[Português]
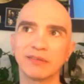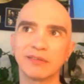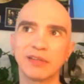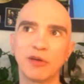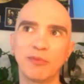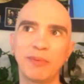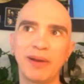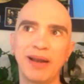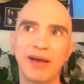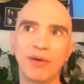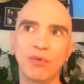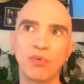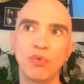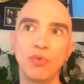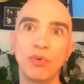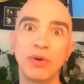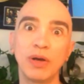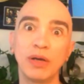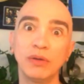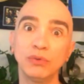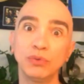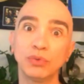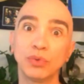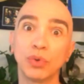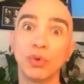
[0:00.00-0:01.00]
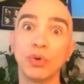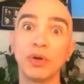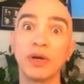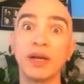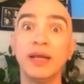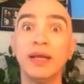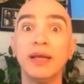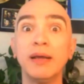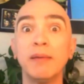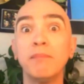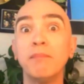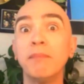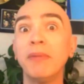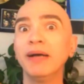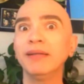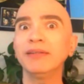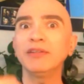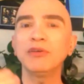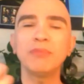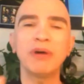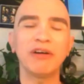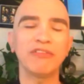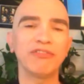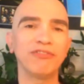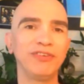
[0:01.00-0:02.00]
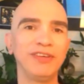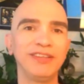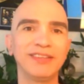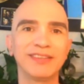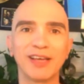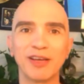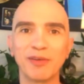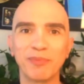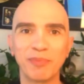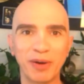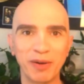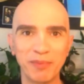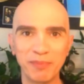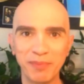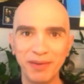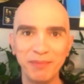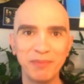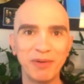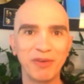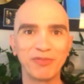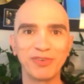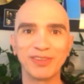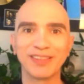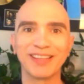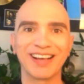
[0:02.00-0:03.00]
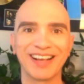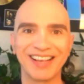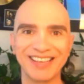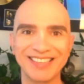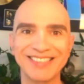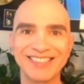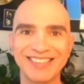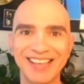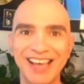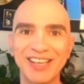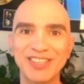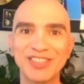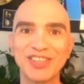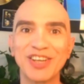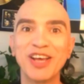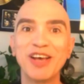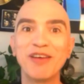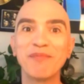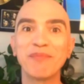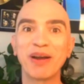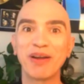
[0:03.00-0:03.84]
trabalhar com um cantor. Manda uma fita aí para mim, uma fita cassete,